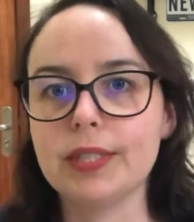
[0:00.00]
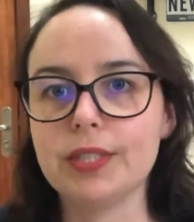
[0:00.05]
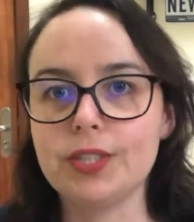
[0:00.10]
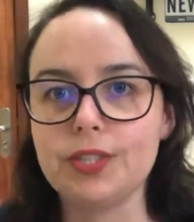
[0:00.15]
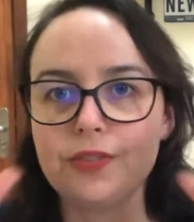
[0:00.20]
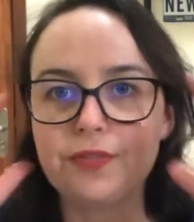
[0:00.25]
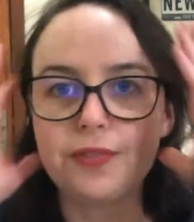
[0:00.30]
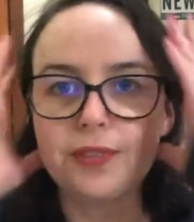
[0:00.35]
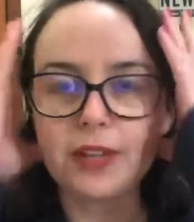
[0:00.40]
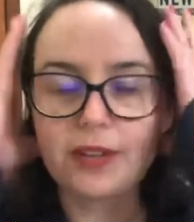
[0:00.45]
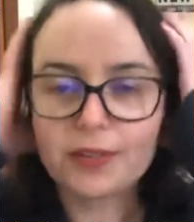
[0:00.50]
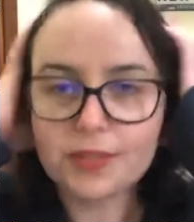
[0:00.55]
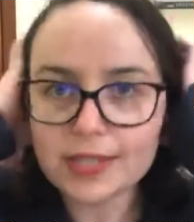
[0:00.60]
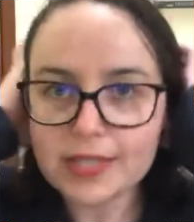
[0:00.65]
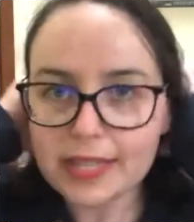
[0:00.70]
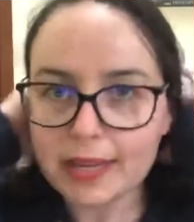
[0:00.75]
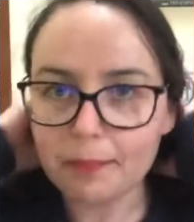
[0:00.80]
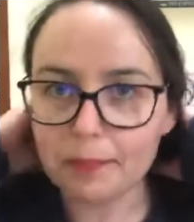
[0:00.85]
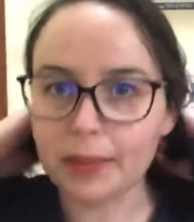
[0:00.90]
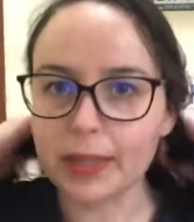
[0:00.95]
de final de
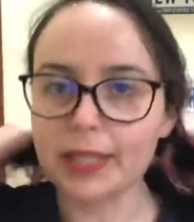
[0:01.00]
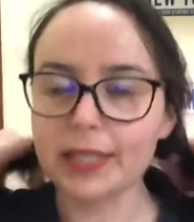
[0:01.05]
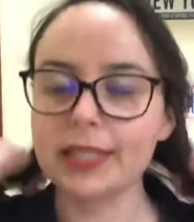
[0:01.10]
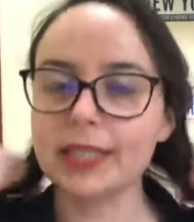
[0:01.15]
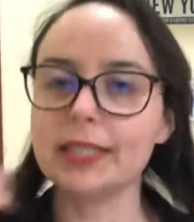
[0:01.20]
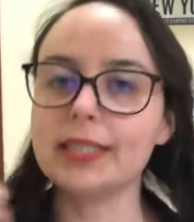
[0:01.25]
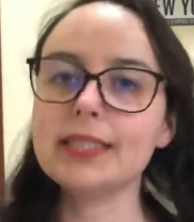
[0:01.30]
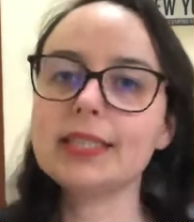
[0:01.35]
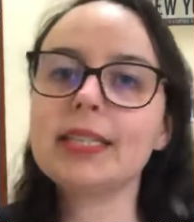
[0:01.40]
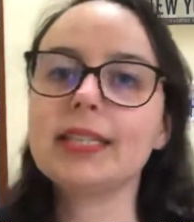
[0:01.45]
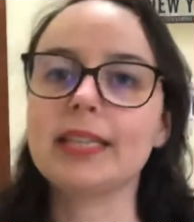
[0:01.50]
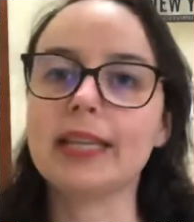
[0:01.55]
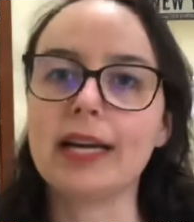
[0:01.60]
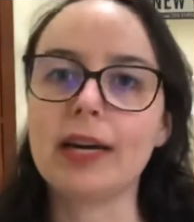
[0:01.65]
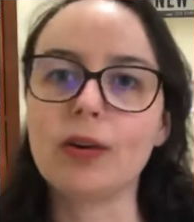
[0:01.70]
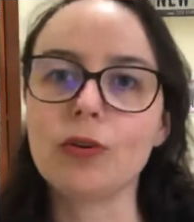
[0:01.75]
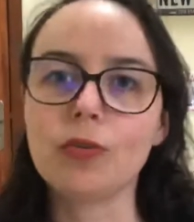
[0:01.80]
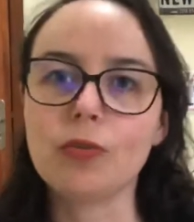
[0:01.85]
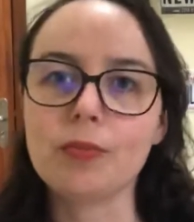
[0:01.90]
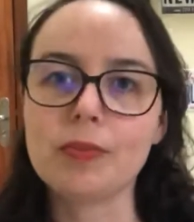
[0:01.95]
semana, dar
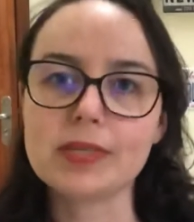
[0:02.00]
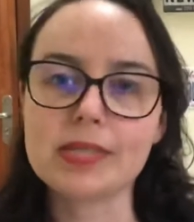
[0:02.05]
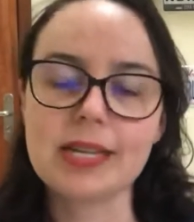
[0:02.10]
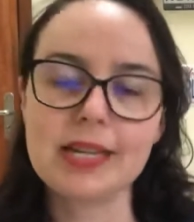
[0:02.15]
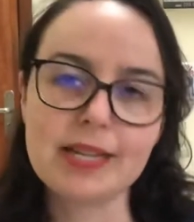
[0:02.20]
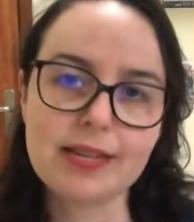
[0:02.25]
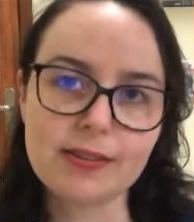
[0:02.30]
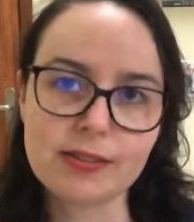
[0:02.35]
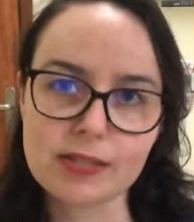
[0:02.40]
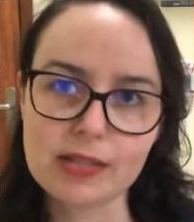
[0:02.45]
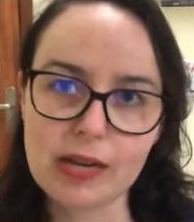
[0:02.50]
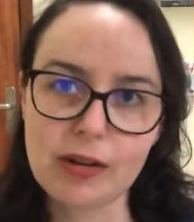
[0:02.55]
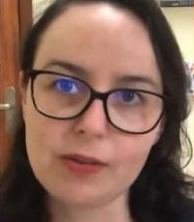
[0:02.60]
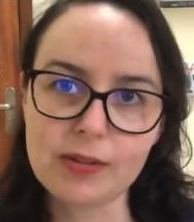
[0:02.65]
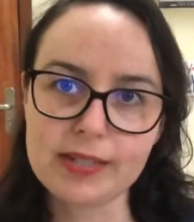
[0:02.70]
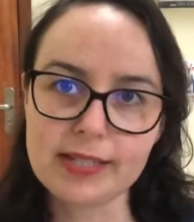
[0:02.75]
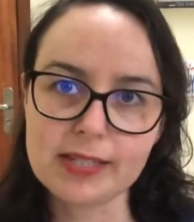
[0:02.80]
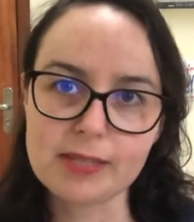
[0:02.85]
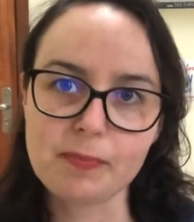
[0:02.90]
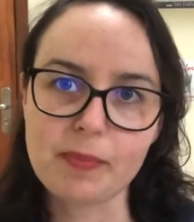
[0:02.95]
algumas aulinhas,
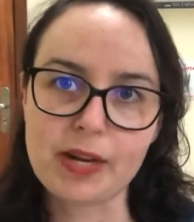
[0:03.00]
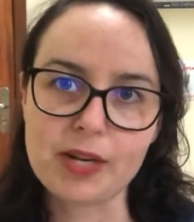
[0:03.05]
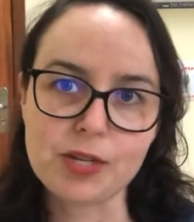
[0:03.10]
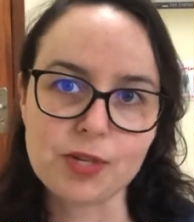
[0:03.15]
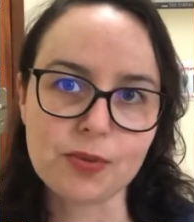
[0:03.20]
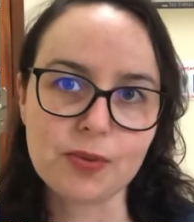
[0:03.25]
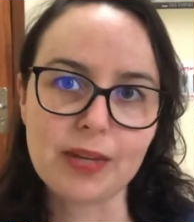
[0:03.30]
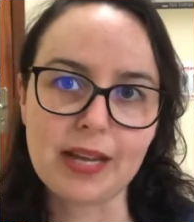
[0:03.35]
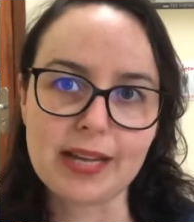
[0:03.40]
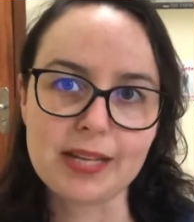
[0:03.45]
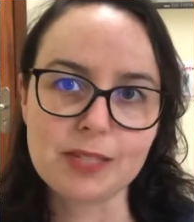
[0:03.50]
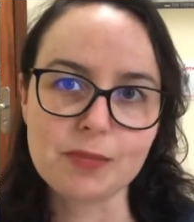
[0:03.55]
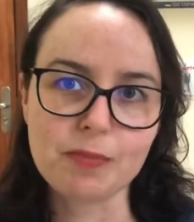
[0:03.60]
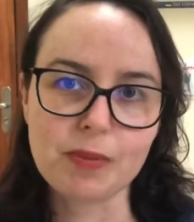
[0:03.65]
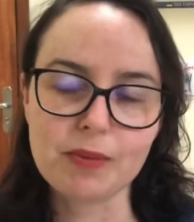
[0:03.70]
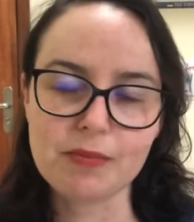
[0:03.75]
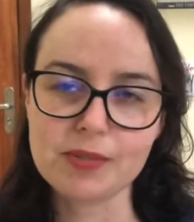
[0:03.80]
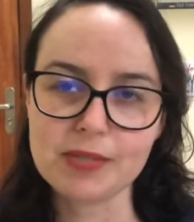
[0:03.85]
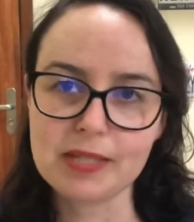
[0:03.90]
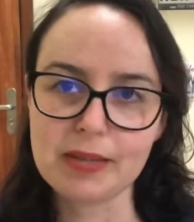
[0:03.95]
aulinhas particulares
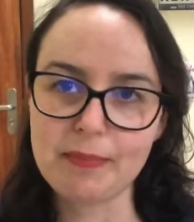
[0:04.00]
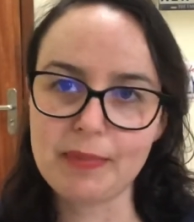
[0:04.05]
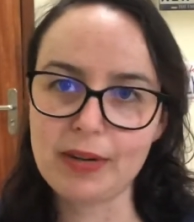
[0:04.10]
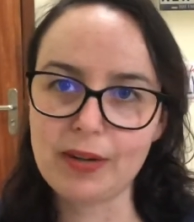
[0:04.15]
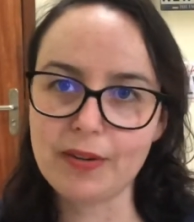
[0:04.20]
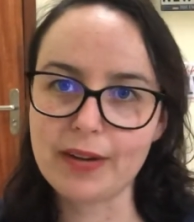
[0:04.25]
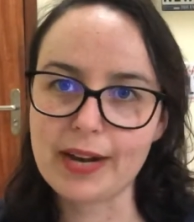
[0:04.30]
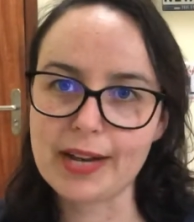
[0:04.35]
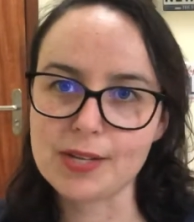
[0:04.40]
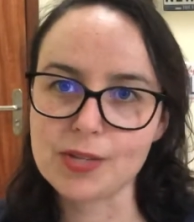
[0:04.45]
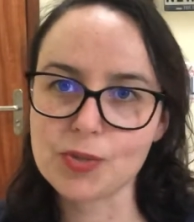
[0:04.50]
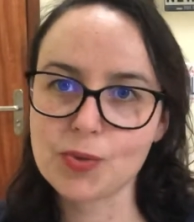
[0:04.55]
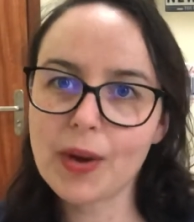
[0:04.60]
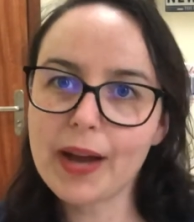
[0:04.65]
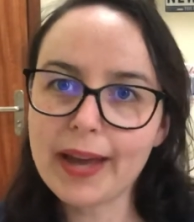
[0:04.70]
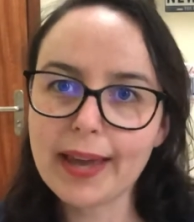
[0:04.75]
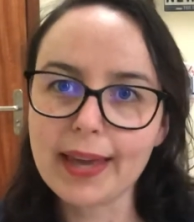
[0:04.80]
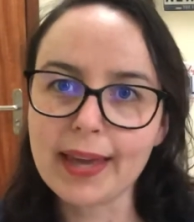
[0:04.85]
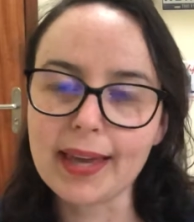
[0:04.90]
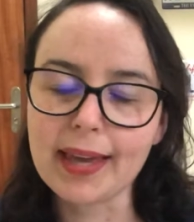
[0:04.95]
para você melhorar a sua
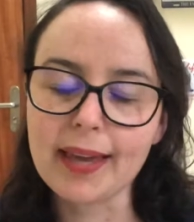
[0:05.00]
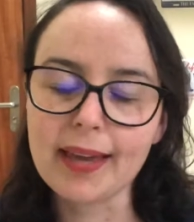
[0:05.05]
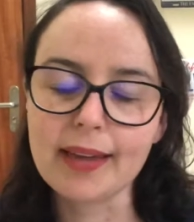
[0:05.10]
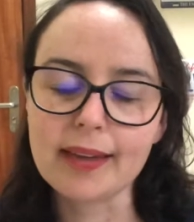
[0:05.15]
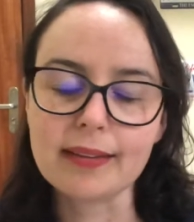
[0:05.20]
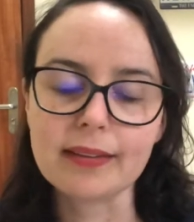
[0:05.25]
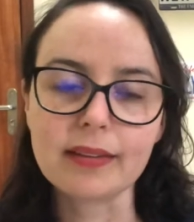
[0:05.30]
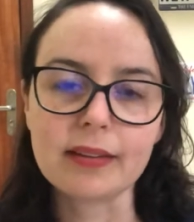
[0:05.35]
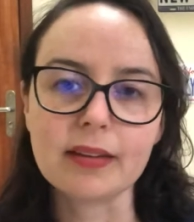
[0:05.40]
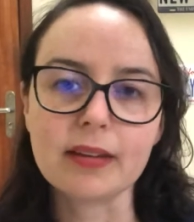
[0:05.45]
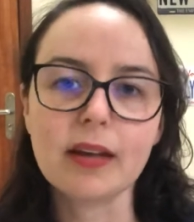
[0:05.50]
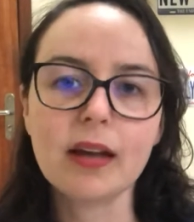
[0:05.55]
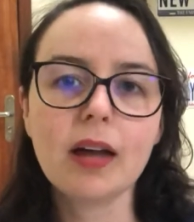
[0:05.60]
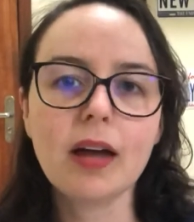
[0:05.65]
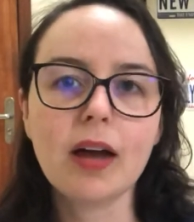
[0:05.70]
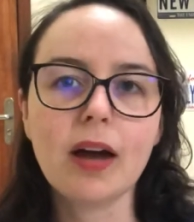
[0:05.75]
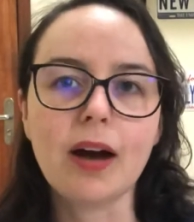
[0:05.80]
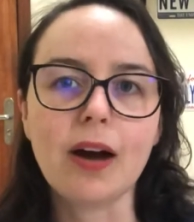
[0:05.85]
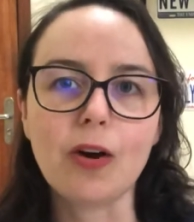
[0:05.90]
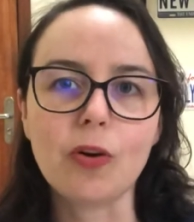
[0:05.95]
renda,
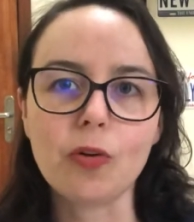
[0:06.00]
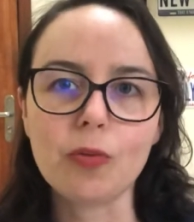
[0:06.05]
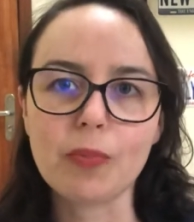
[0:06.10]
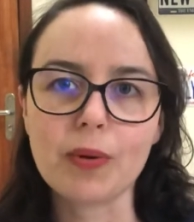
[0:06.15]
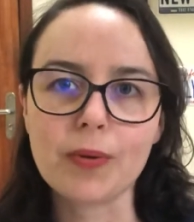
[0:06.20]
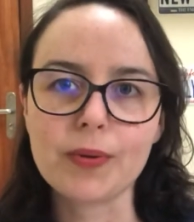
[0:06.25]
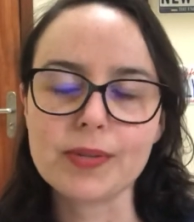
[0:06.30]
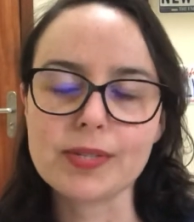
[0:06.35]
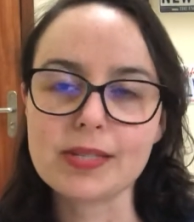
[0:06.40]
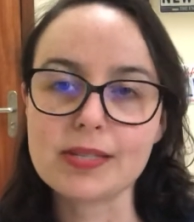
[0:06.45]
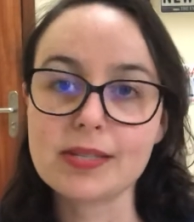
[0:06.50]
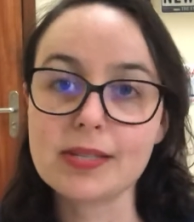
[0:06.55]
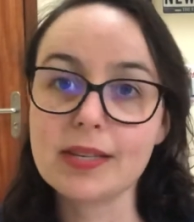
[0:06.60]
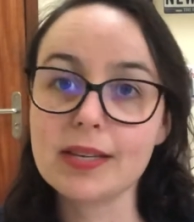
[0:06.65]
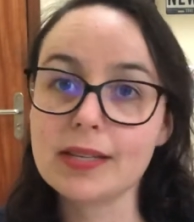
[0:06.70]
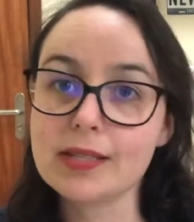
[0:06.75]
alguma coisa assim.